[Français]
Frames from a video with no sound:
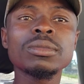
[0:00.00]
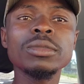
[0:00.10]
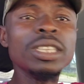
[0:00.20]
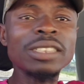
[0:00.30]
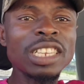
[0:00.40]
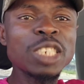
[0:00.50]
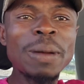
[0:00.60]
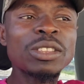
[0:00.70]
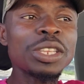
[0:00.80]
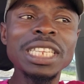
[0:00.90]
Il ne s'agit
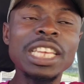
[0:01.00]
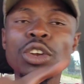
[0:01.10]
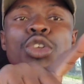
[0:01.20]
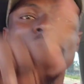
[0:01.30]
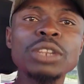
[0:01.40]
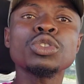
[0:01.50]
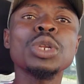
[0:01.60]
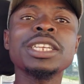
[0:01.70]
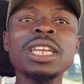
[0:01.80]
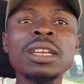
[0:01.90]
pas de dire que l'Ukraine tue
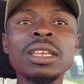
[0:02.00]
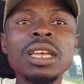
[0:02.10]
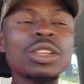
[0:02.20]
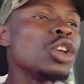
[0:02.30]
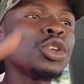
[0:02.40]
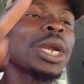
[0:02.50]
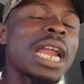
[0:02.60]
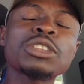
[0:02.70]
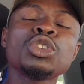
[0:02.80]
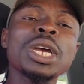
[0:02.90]
les gens, que l'Ukraine
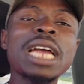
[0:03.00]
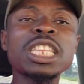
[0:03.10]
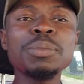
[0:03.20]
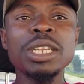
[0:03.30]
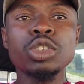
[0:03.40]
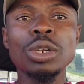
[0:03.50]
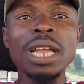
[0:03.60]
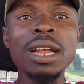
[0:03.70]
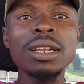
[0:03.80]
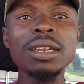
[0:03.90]
a tué 4000
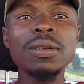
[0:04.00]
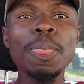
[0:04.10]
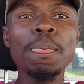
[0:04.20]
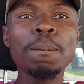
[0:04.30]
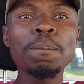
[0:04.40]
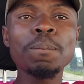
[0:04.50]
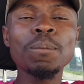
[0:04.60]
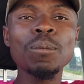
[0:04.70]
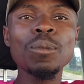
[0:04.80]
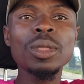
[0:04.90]
soldats.
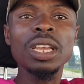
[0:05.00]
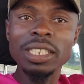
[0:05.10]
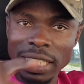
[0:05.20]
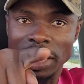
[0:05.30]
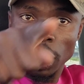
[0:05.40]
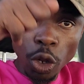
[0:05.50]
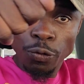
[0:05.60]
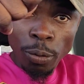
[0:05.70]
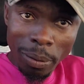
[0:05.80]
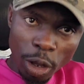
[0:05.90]
Il s'agit de
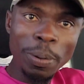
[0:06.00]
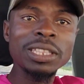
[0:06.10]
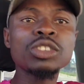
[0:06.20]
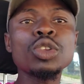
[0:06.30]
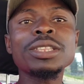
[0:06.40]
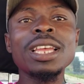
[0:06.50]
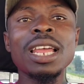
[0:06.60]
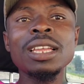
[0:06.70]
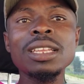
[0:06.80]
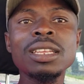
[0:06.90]
vous-même de partir sur le
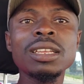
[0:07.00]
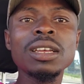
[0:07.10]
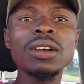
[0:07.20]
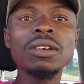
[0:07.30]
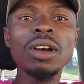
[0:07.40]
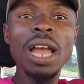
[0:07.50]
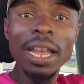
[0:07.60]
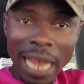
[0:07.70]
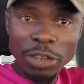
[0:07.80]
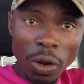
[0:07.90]
terrain. Un
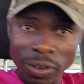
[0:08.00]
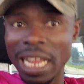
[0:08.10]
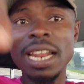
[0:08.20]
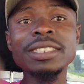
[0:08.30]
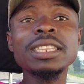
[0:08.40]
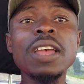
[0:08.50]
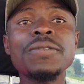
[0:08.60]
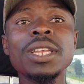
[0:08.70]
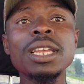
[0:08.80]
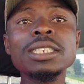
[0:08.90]
garçon vous a lancé
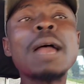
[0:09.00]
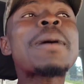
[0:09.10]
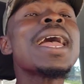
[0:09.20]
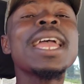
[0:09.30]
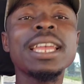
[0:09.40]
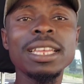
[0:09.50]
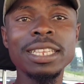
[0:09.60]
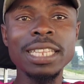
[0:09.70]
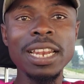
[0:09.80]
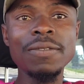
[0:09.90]
défi. Il n'y a pas un qui
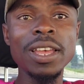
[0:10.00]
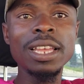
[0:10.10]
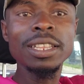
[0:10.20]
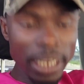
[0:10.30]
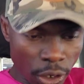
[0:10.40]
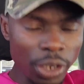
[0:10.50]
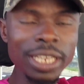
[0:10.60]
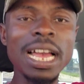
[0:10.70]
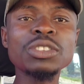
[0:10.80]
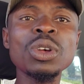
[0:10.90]
s'est levé. C'est ça on dit
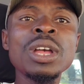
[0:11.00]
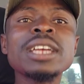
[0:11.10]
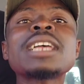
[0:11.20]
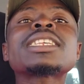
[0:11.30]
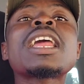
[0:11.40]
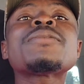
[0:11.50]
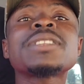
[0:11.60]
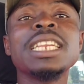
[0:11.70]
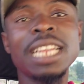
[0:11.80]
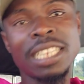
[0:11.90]
garçon. Quand c'est
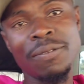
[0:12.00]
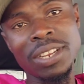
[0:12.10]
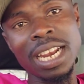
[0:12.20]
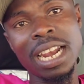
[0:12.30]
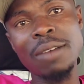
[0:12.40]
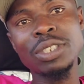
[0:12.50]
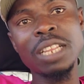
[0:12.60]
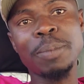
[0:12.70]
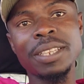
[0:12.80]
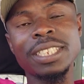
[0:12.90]
les, Africains là, vous êtes
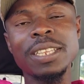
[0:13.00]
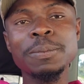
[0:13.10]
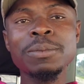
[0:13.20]
pressés.